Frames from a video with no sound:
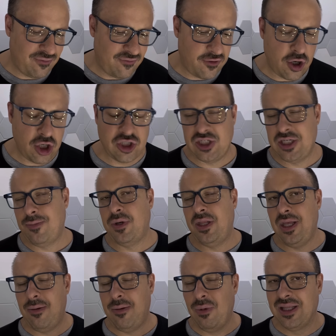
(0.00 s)
Voss
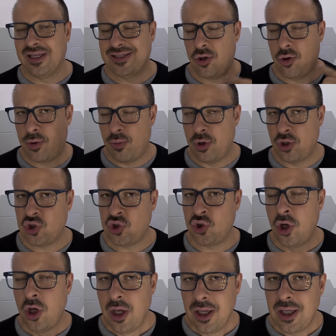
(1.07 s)
praticamente è stato
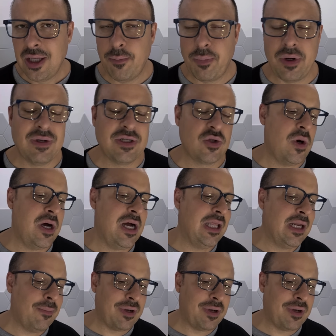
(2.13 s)
promosso in prima squadra,